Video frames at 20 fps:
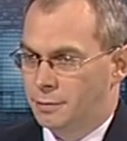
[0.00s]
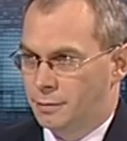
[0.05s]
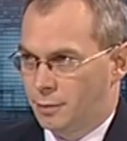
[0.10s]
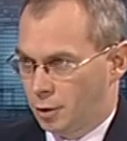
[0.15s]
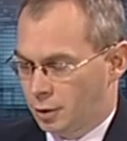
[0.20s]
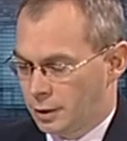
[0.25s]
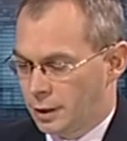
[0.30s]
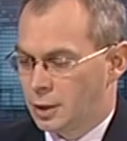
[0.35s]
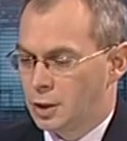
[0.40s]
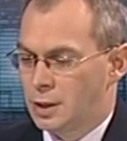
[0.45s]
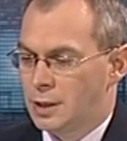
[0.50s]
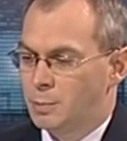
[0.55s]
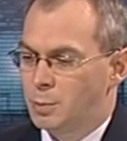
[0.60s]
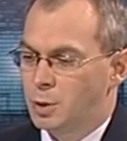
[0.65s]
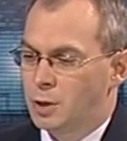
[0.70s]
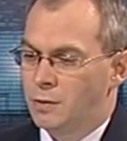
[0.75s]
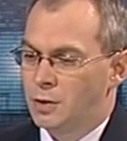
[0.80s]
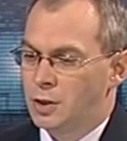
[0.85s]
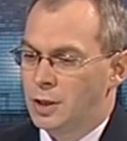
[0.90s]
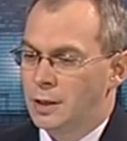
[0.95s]
w kodeksie jest
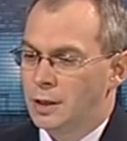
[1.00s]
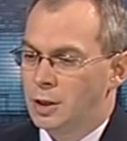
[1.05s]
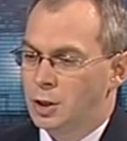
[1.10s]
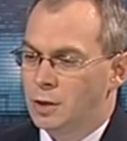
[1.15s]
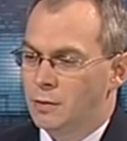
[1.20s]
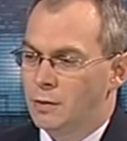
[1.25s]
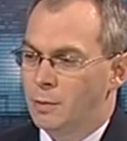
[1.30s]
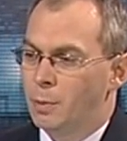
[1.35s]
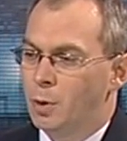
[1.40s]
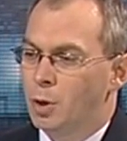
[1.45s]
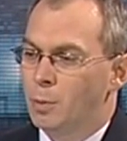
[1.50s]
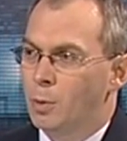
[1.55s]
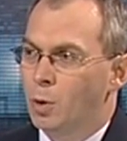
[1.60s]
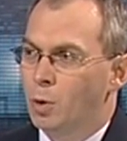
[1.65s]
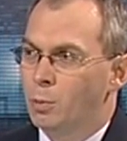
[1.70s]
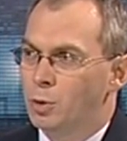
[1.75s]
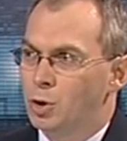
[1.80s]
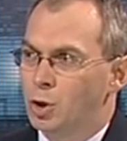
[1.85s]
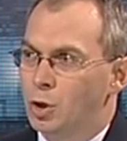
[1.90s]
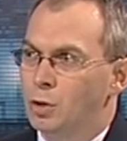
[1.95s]
przewidziane, że wybory
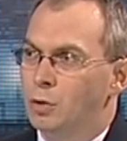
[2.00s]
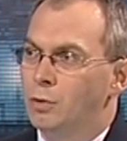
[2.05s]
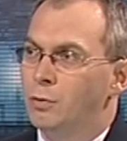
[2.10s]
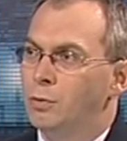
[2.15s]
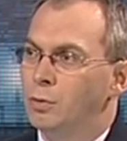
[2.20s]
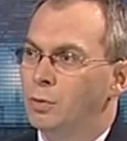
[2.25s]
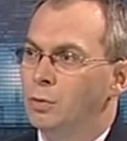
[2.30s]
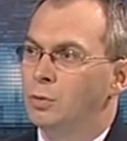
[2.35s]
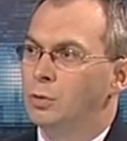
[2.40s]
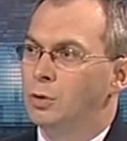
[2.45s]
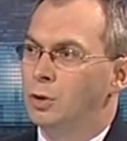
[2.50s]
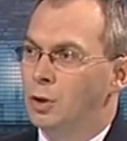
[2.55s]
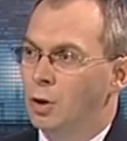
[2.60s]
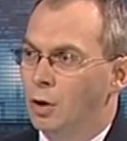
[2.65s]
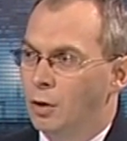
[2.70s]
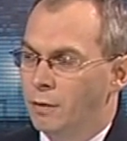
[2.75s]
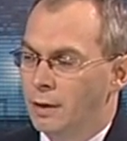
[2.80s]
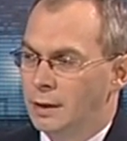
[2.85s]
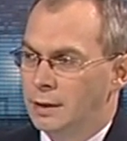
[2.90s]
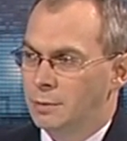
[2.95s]
mogą być
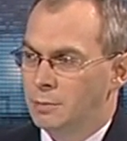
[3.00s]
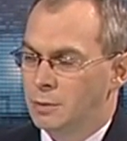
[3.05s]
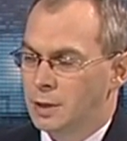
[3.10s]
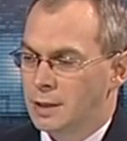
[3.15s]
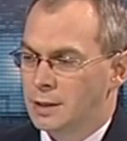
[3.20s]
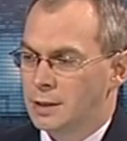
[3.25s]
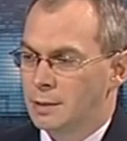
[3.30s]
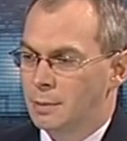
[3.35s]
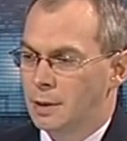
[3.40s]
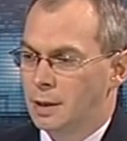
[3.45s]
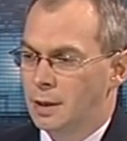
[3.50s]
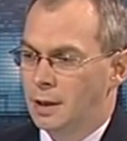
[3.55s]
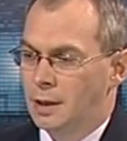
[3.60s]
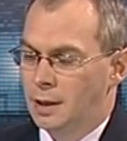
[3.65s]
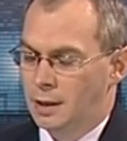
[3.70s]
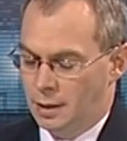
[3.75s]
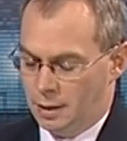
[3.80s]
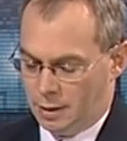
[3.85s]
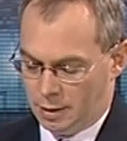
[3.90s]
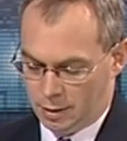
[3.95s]
dwudniowe. Tymczasem
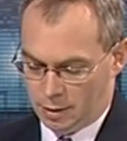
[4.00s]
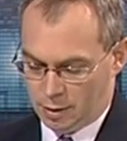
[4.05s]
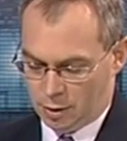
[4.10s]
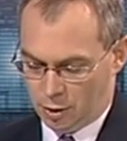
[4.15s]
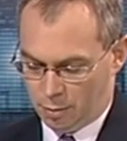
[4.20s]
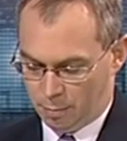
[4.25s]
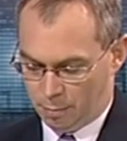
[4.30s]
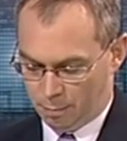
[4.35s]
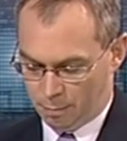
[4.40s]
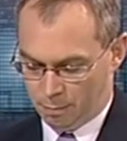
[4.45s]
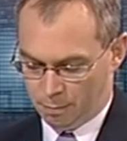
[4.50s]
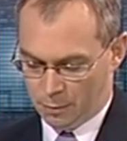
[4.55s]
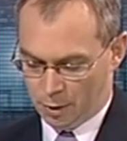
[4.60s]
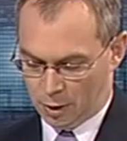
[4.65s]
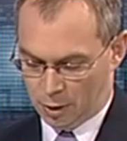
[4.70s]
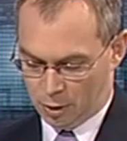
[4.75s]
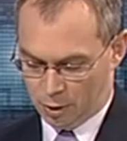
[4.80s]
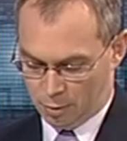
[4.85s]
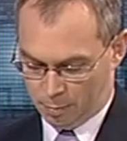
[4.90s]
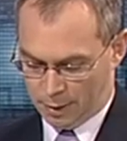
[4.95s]
e, ci
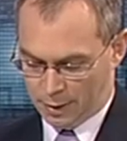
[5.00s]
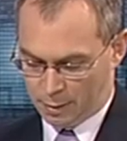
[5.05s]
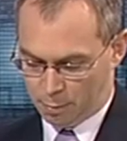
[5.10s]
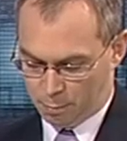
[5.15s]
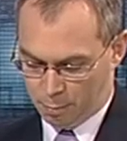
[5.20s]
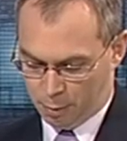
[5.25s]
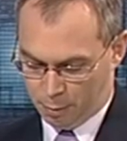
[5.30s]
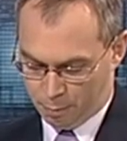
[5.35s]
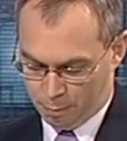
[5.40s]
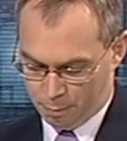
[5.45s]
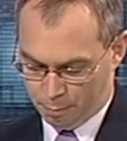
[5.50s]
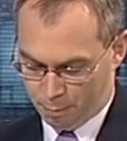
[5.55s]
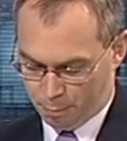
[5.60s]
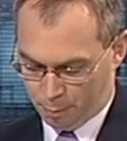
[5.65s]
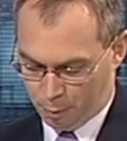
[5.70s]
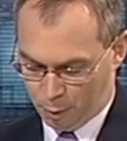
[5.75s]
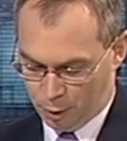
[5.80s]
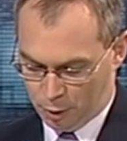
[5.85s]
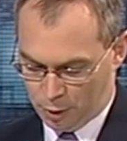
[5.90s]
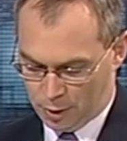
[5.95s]
mm, mm,
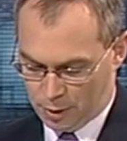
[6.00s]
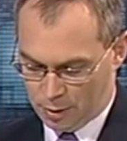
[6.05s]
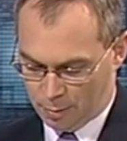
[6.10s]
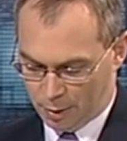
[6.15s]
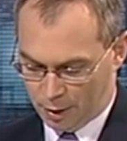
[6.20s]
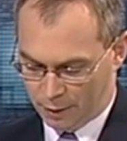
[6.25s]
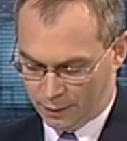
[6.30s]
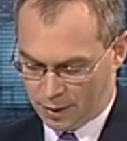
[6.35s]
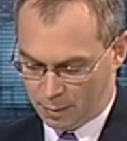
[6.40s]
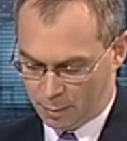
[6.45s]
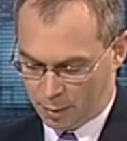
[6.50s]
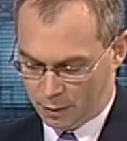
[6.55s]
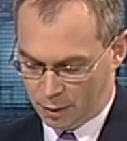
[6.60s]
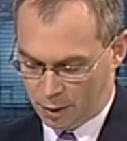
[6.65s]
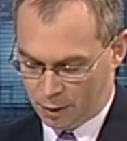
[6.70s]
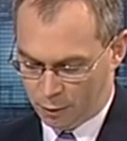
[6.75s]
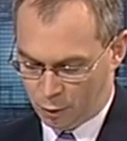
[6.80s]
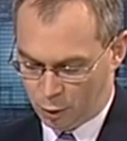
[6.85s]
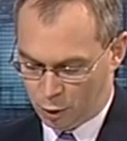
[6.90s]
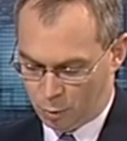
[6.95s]
politycy Prawa i
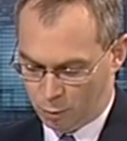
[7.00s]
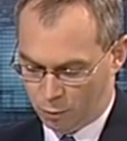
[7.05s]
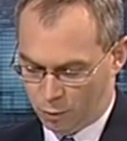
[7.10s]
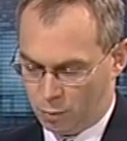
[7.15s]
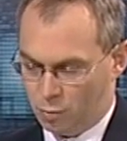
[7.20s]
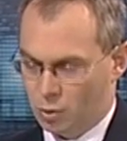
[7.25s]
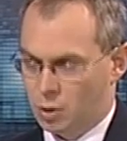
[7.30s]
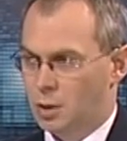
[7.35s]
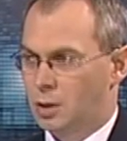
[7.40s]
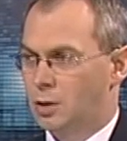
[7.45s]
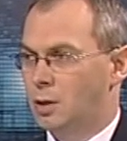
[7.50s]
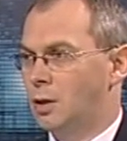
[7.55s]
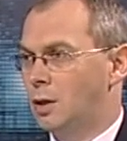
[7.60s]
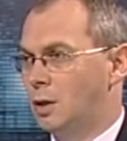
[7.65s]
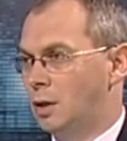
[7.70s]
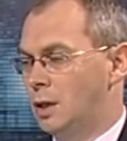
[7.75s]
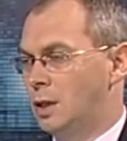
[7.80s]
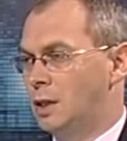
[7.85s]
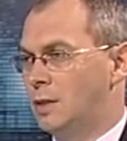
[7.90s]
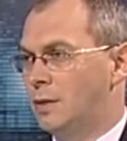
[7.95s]
Sprawiedliwości mówią, że
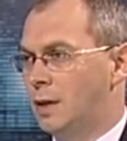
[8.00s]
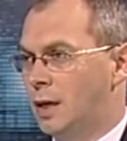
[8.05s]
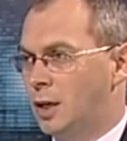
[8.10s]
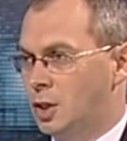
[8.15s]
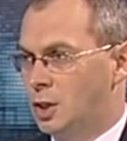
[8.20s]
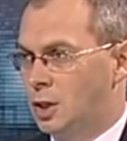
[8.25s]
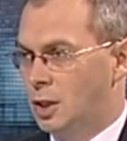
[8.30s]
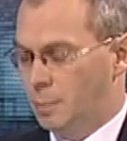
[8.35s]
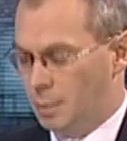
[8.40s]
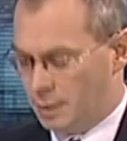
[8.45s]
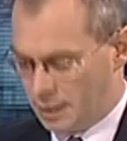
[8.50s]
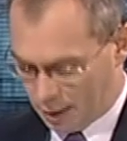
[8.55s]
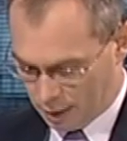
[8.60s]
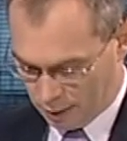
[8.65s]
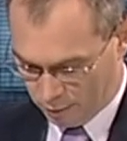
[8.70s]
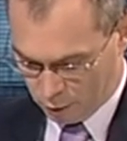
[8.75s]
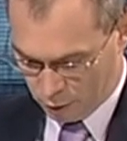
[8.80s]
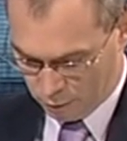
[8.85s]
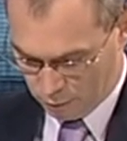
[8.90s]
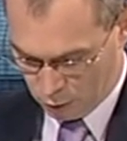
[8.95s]
jest wyraźnie
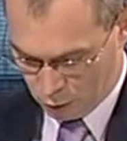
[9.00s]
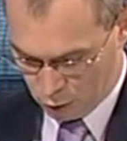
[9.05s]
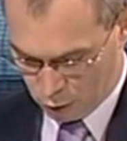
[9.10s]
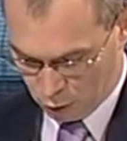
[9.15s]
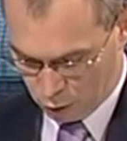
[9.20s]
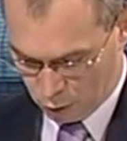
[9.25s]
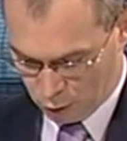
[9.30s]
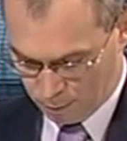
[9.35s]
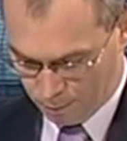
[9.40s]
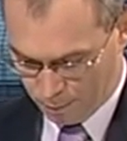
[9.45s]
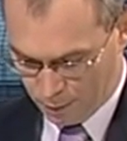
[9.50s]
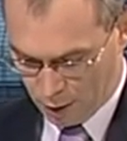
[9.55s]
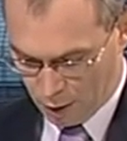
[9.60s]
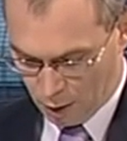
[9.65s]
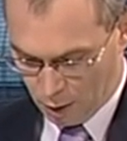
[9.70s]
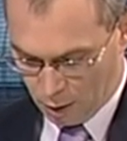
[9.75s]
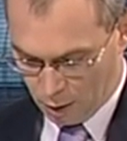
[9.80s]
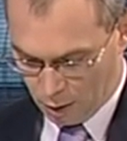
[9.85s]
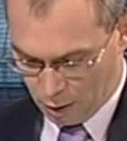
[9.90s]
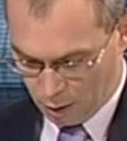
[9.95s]
napisane w, 90,
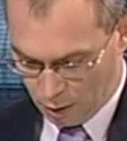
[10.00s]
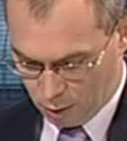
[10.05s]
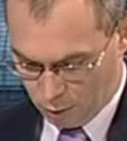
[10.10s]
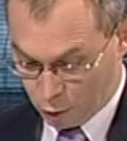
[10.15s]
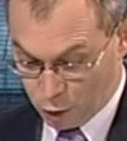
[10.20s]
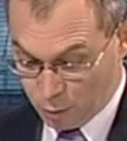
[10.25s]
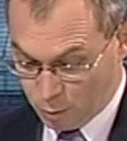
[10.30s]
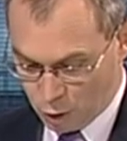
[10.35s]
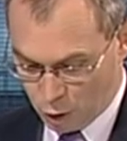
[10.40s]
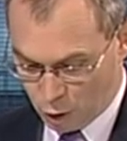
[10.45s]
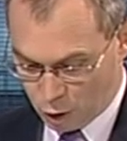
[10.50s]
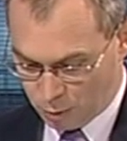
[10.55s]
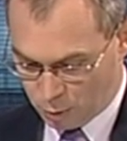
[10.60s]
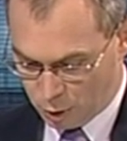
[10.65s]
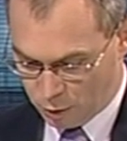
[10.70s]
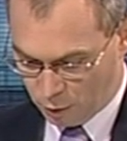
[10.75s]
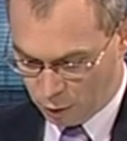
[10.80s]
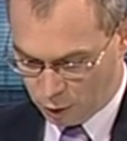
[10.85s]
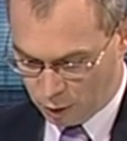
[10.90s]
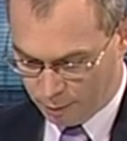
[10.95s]
e, w
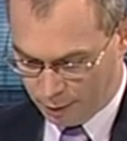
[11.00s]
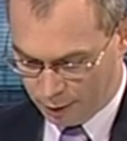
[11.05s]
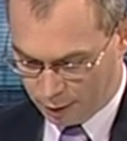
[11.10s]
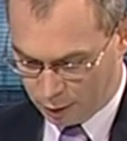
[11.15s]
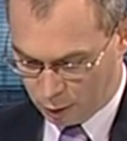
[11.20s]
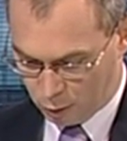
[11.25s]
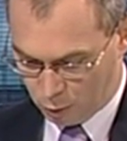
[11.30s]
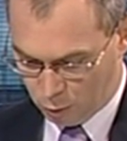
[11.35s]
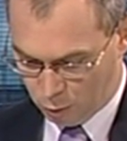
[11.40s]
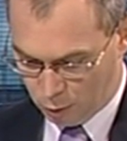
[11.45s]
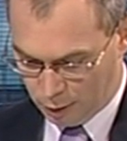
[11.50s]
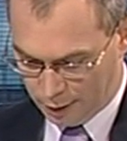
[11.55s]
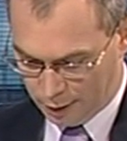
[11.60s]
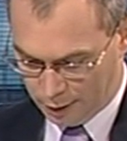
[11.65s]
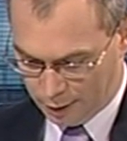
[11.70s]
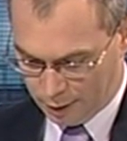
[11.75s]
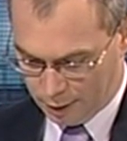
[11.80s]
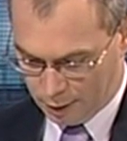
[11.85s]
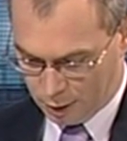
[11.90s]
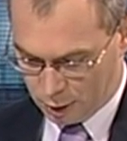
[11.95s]
89
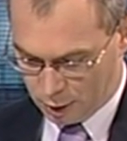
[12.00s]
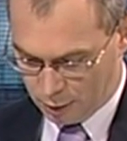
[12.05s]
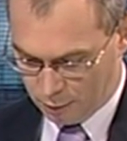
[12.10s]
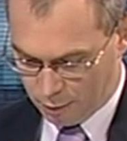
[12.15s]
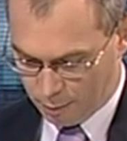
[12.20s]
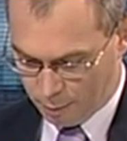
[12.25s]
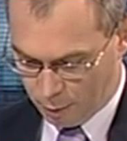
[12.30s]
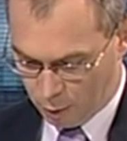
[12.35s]
artykule, że